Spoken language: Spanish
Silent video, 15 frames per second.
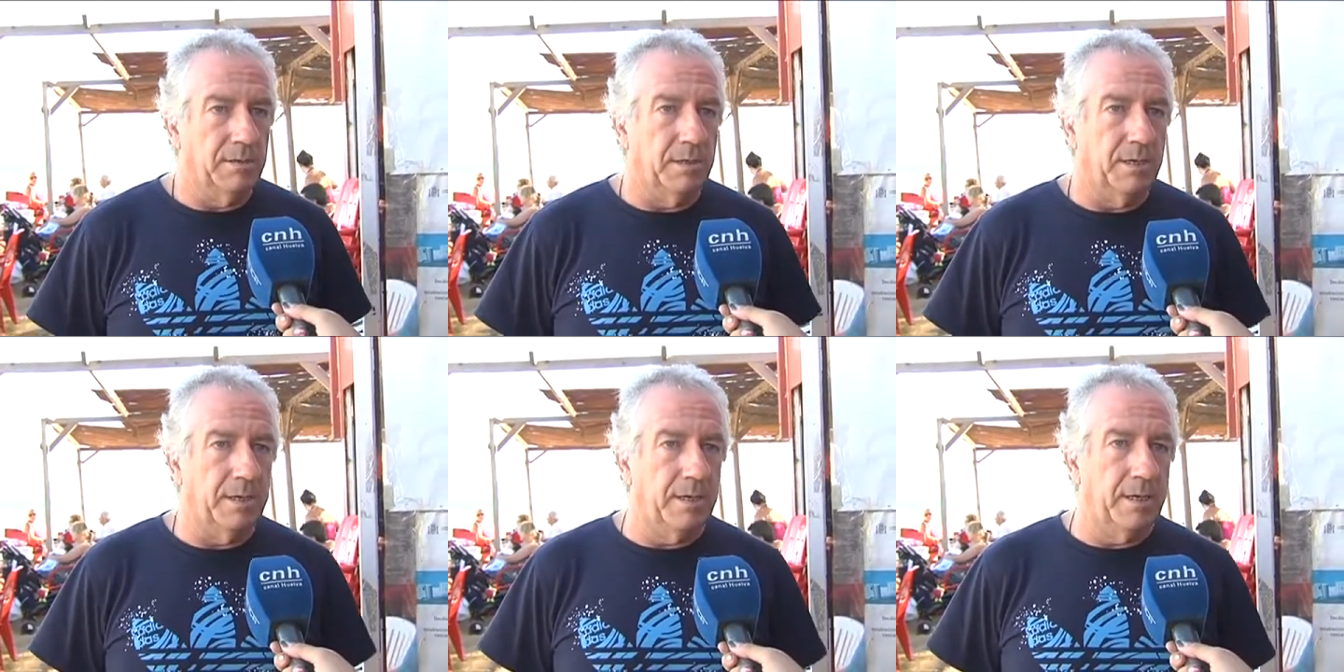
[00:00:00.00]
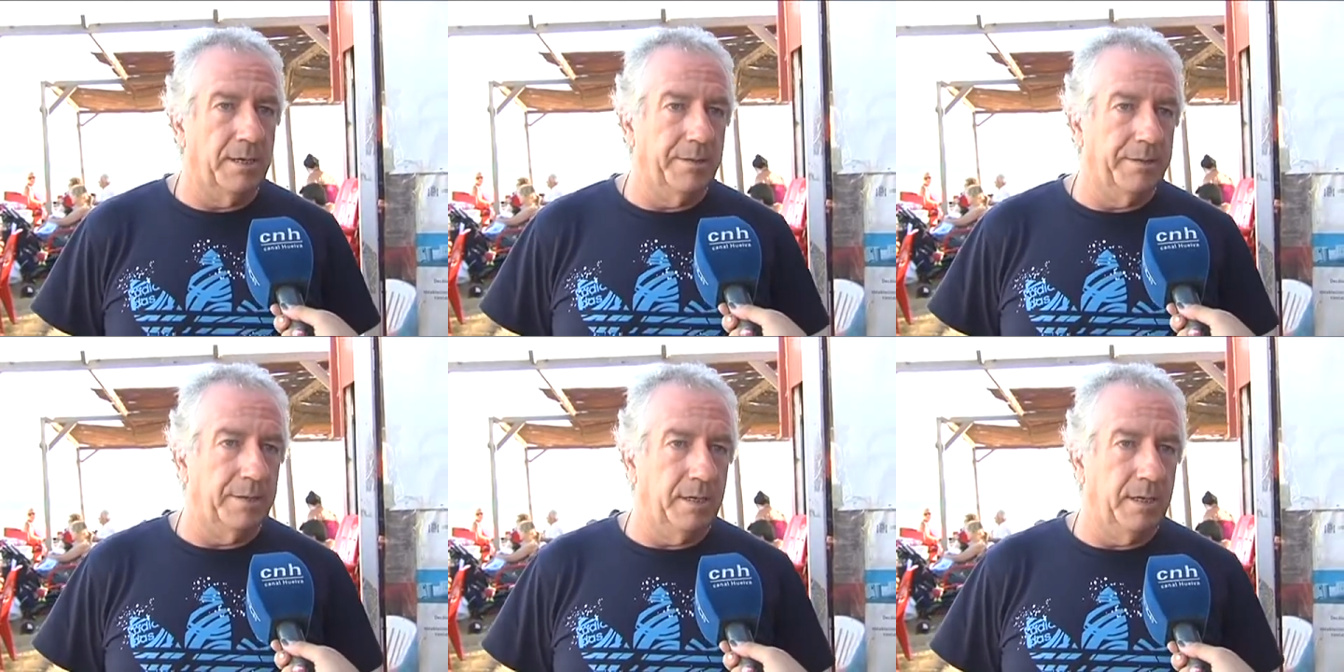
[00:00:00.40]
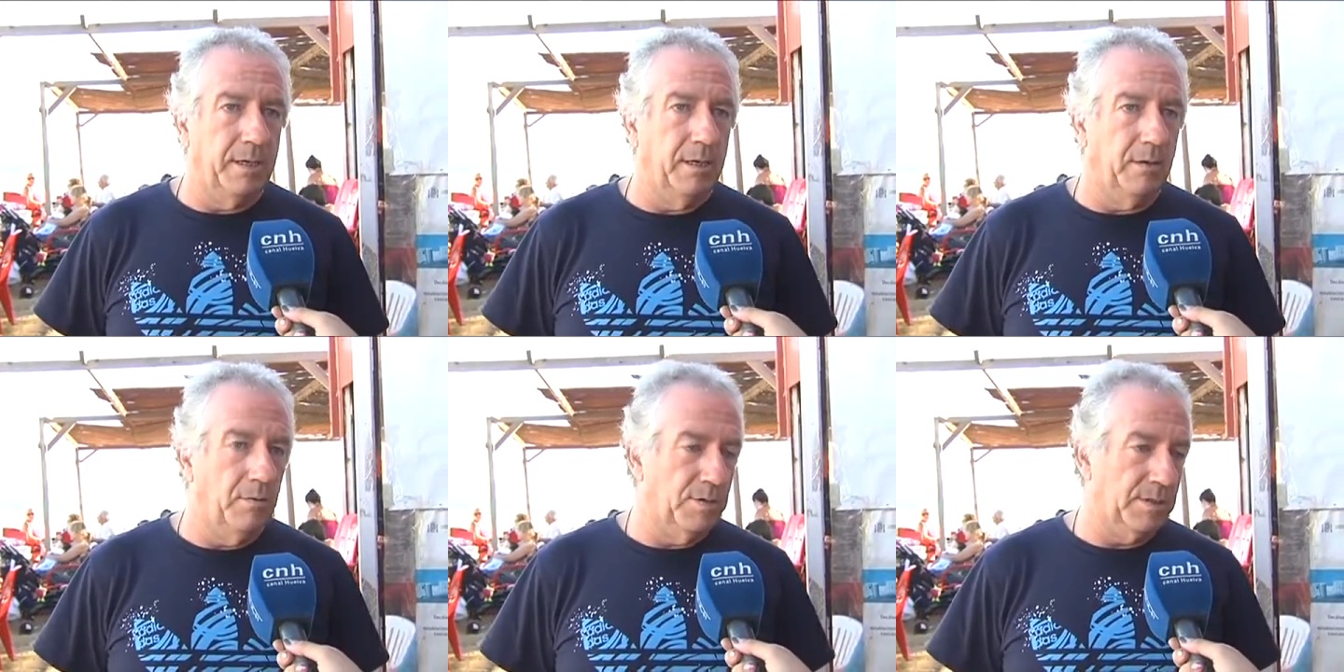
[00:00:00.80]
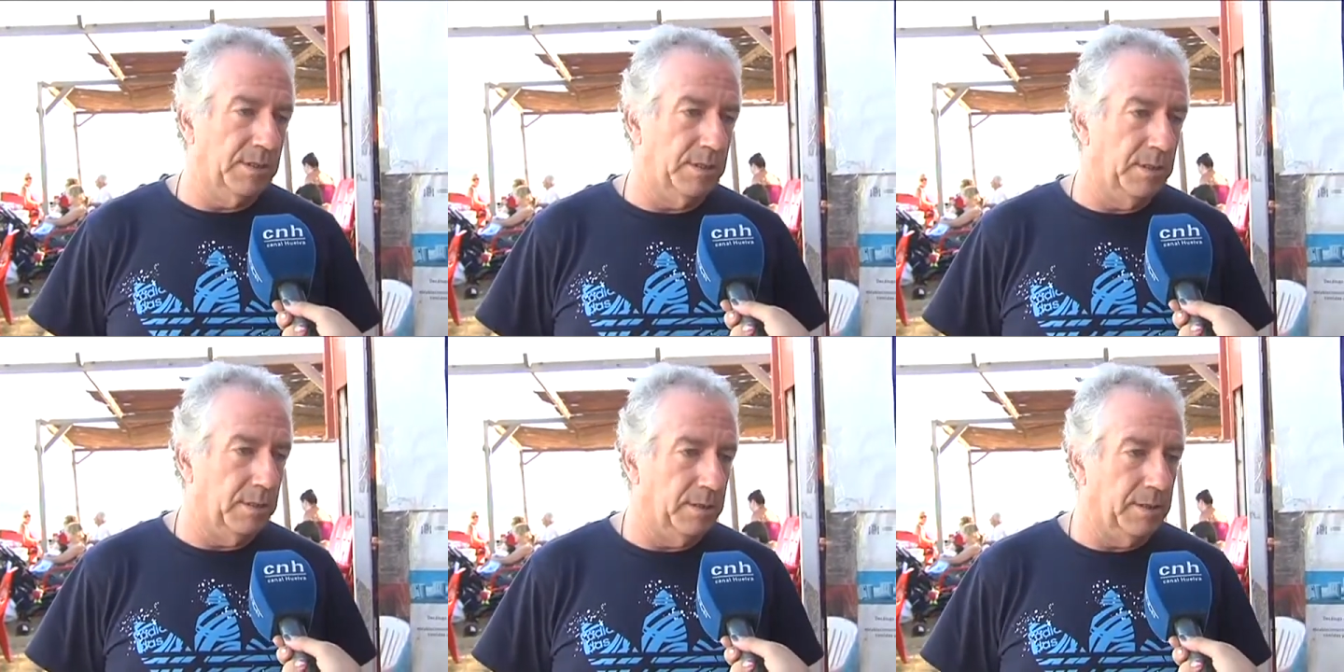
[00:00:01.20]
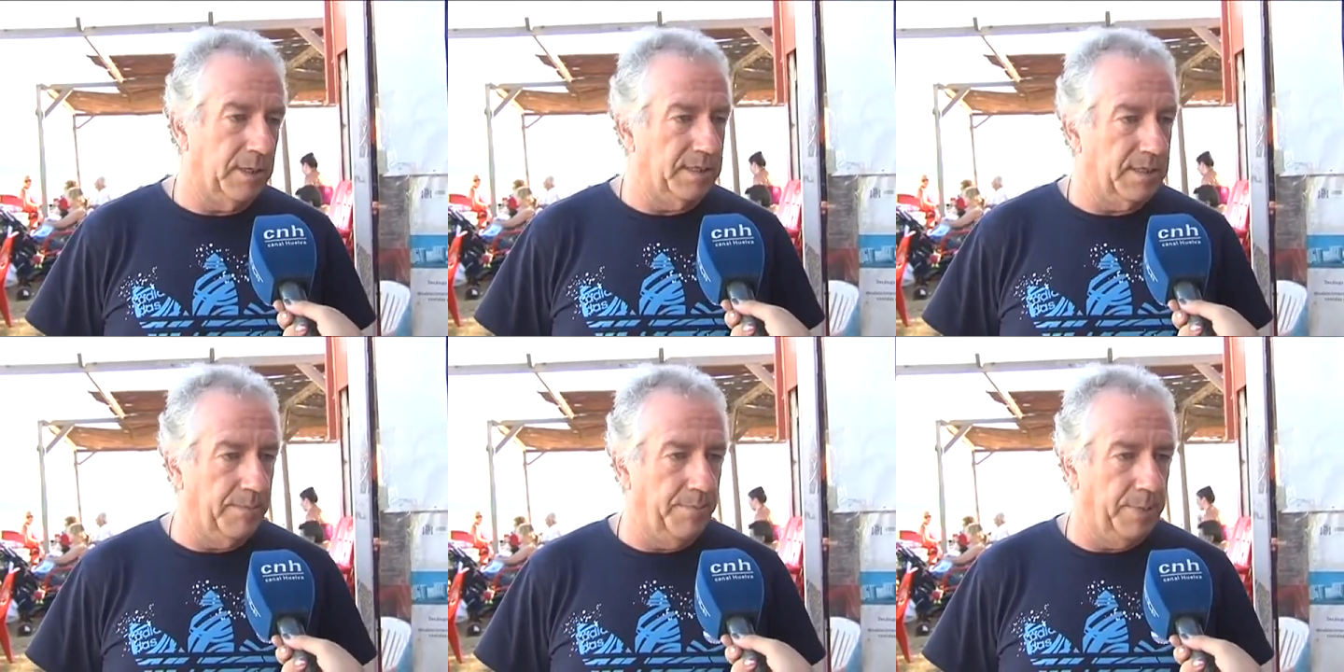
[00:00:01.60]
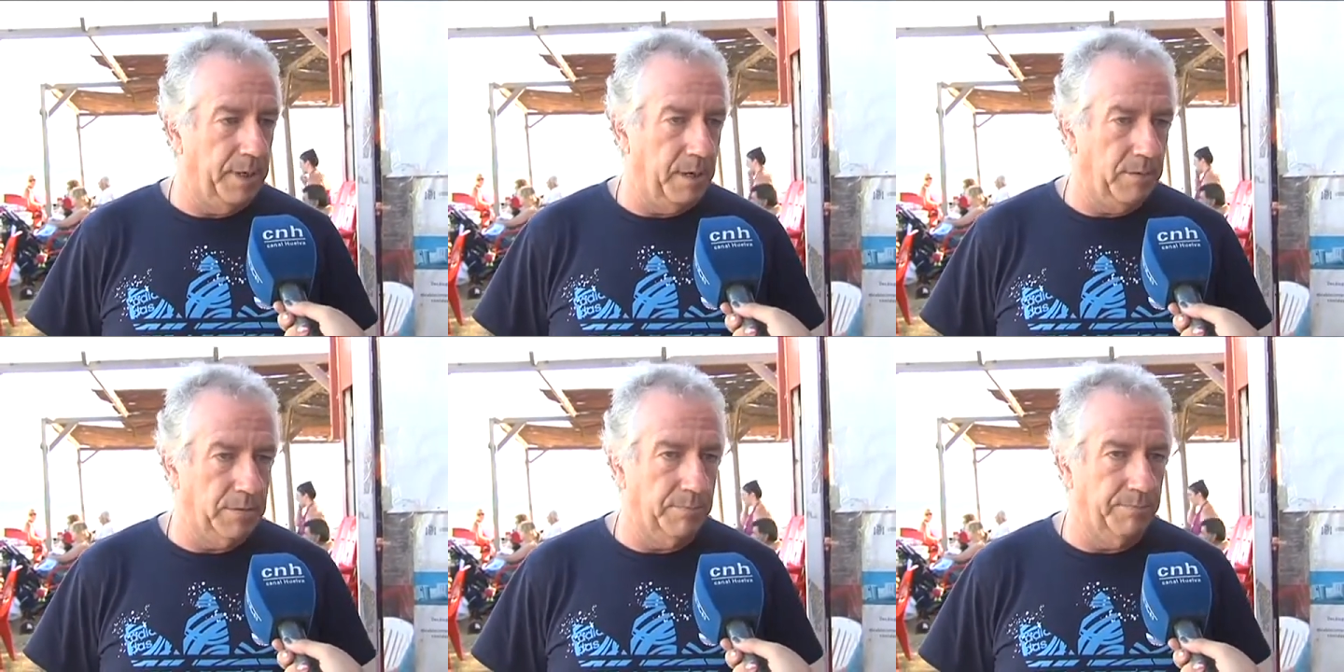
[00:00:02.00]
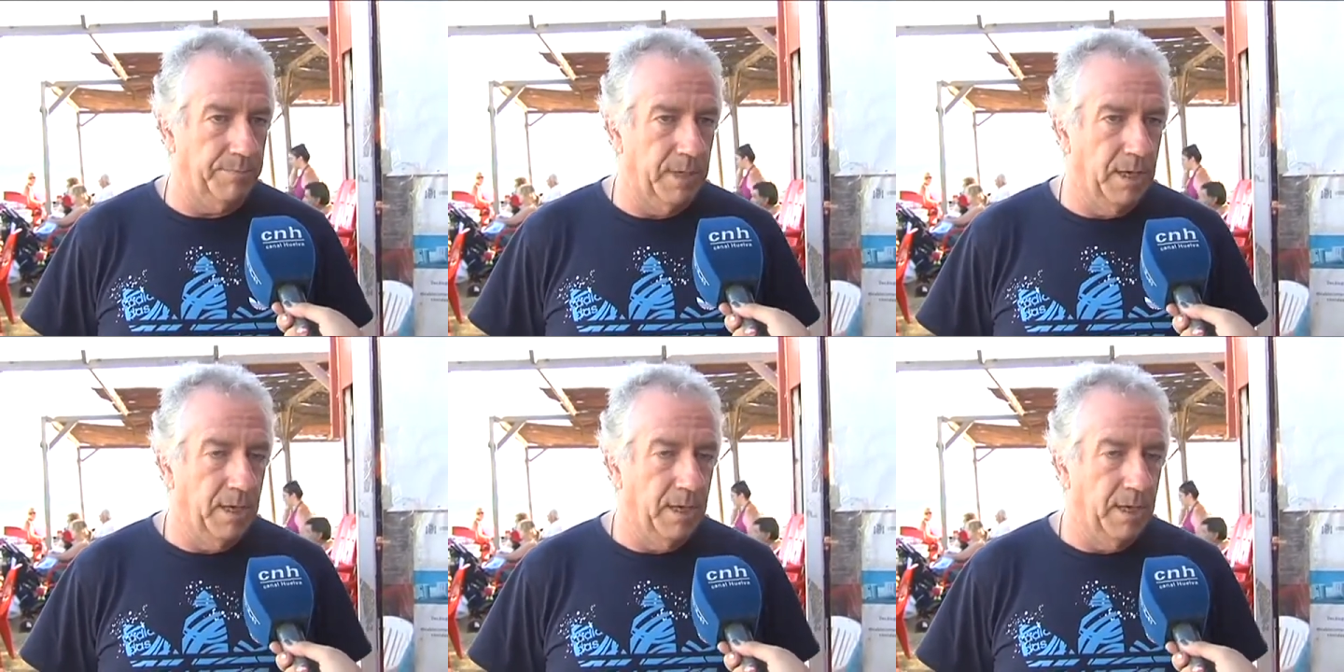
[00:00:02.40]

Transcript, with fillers: tener entre 11 y 13 empleados,